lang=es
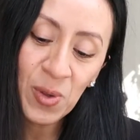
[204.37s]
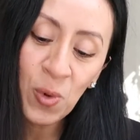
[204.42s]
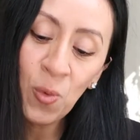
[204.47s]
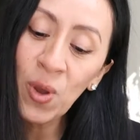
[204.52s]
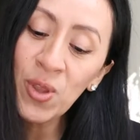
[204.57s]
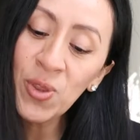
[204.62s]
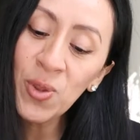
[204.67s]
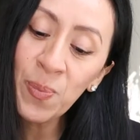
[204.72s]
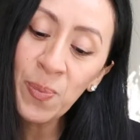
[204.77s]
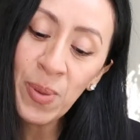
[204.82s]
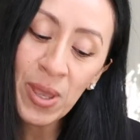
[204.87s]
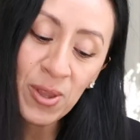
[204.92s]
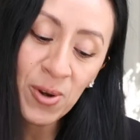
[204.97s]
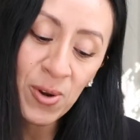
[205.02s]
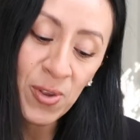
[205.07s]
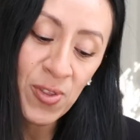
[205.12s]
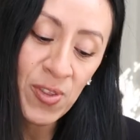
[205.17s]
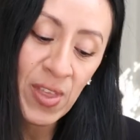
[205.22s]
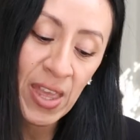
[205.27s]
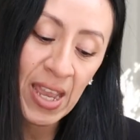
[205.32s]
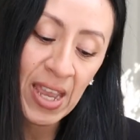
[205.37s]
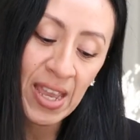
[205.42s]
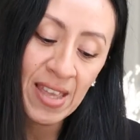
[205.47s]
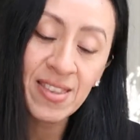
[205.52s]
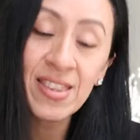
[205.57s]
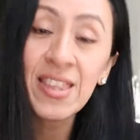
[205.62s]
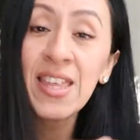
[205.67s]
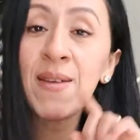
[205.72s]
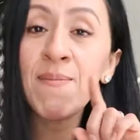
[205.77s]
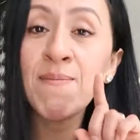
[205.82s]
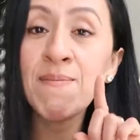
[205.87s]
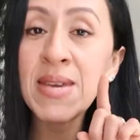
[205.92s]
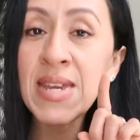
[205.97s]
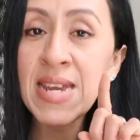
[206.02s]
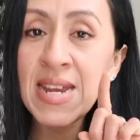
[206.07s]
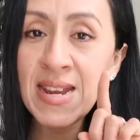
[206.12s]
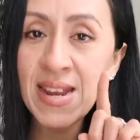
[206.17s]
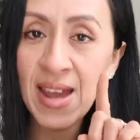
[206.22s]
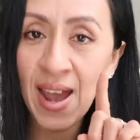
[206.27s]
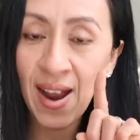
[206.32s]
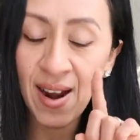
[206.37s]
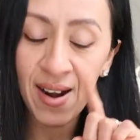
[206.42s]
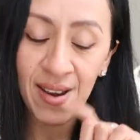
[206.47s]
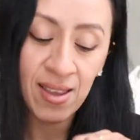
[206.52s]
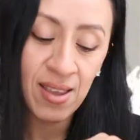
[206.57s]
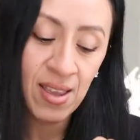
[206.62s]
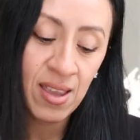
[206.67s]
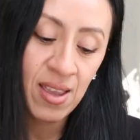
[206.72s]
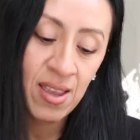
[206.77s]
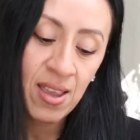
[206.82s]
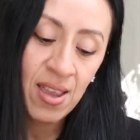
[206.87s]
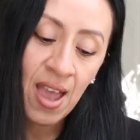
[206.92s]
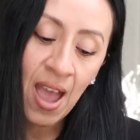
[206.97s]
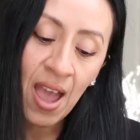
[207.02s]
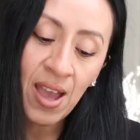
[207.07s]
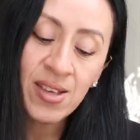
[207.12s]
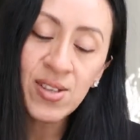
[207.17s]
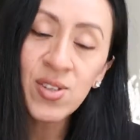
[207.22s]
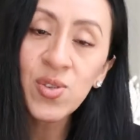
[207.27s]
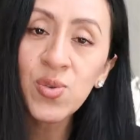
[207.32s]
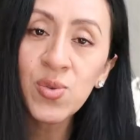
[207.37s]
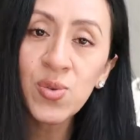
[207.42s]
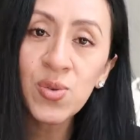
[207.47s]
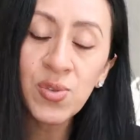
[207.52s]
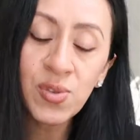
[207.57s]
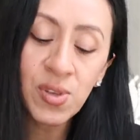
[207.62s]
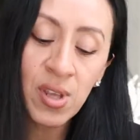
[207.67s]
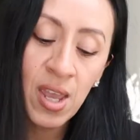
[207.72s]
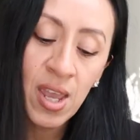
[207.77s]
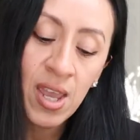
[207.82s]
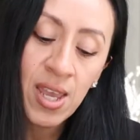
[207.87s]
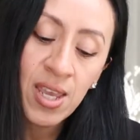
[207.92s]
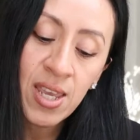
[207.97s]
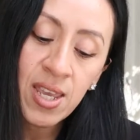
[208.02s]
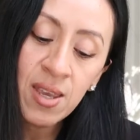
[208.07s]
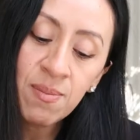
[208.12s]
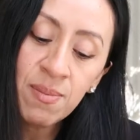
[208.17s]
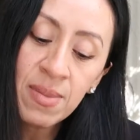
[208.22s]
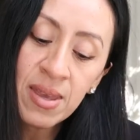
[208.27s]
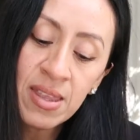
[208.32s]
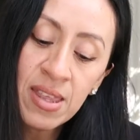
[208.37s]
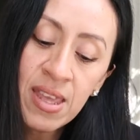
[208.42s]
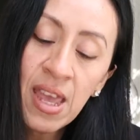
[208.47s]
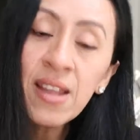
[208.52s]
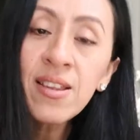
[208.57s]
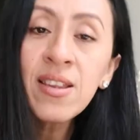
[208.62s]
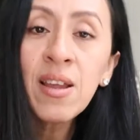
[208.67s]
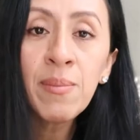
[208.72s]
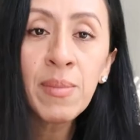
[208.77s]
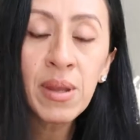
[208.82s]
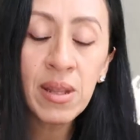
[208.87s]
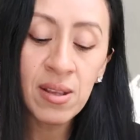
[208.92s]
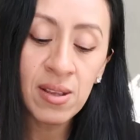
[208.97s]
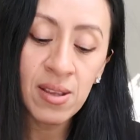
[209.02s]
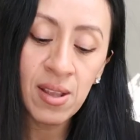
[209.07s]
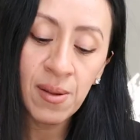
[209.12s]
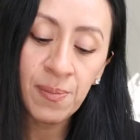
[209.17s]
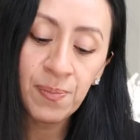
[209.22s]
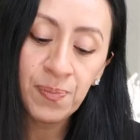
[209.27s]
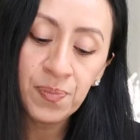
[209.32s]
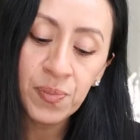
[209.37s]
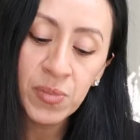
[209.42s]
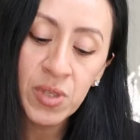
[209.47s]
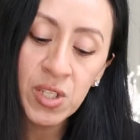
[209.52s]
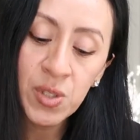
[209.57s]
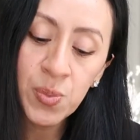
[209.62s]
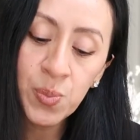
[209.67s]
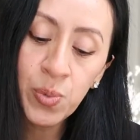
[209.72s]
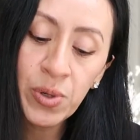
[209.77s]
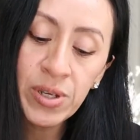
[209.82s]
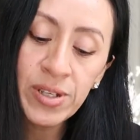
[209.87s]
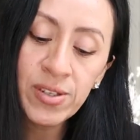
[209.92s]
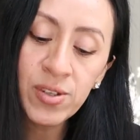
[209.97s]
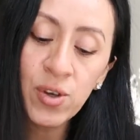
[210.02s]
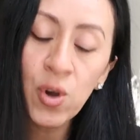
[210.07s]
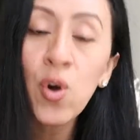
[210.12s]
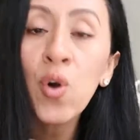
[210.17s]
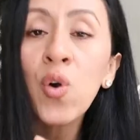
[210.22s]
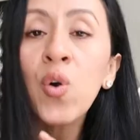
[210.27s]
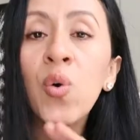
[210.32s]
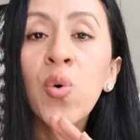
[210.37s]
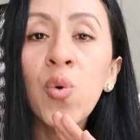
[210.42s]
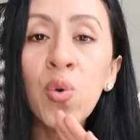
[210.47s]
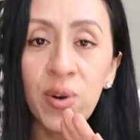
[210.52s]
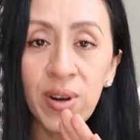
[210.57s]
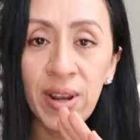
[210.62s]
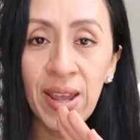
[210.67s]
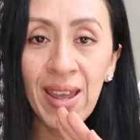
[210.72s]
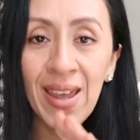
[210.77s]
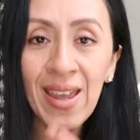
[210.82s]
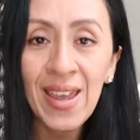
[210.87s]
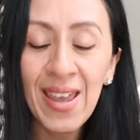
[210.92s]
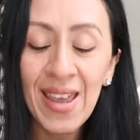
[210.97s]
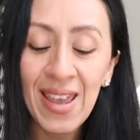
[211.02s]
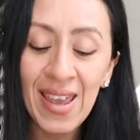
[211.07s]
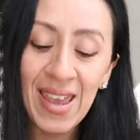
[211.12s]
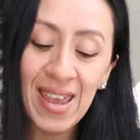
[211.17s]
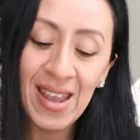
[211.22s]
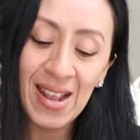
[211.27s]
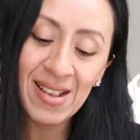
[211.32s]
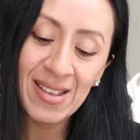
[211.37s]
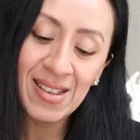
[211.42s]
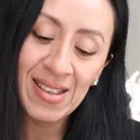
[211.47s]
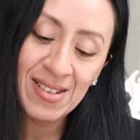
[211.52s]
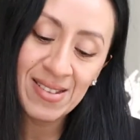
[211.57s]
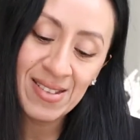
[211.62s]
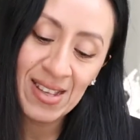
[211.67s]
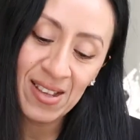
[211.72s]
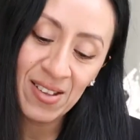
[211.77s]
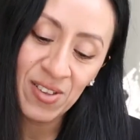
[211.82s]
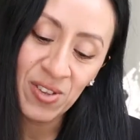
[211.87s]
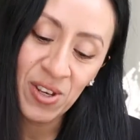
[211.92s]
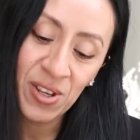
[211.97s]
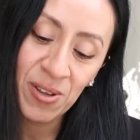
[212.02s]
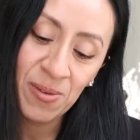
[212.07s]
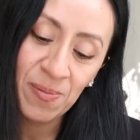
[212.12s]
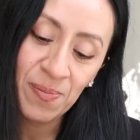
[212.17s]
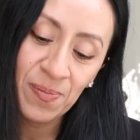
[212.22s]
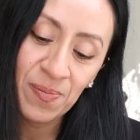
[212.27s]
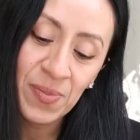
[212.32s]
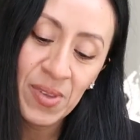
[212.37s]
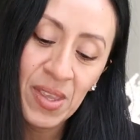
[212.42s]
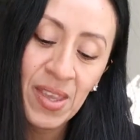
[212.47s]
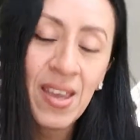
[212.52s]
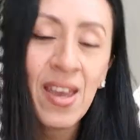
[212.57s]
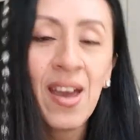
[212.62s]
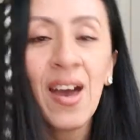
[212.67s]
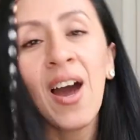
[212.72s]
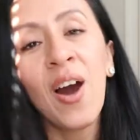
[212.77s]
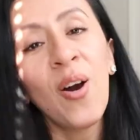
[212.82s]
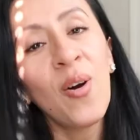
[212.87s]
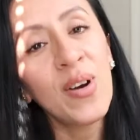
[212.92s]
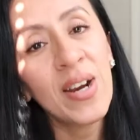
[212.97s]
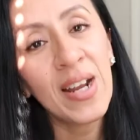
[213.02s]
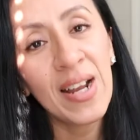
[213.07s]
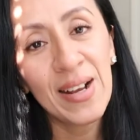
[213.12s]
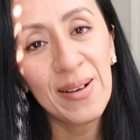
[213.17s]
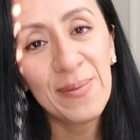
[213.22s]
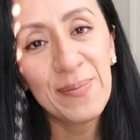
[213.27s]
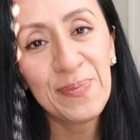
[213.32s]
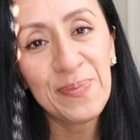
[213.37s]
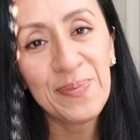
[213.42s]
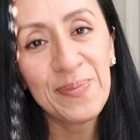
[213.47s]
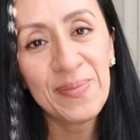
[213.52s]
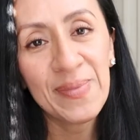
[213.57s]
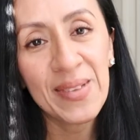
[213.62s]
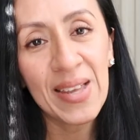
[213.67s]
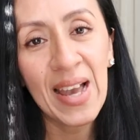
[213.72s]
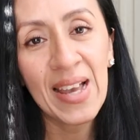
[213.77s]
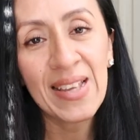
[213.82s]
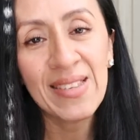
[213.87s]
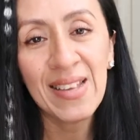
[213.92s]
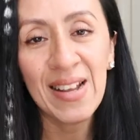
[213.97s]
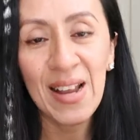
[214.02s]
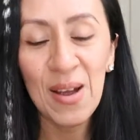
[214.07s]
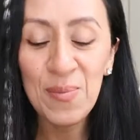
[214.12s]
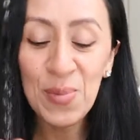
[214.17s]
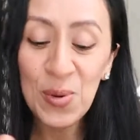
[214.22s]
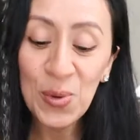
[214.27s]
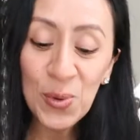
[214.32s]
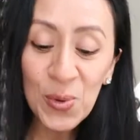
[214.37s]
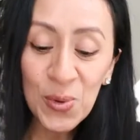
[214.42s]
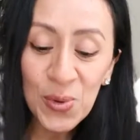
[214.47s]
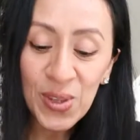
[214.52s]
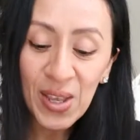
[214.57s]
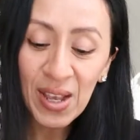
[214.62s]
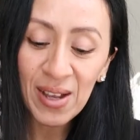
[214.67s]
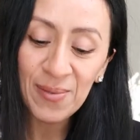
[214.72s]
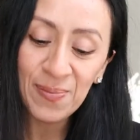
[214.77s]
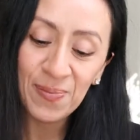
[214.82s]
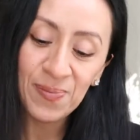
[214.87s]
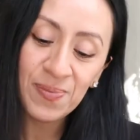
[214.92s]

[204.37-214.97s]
Cuando Pedro deja de mirar a Jesús, inmediatamente después ocurre el desastre. Ahora hace la pregunta,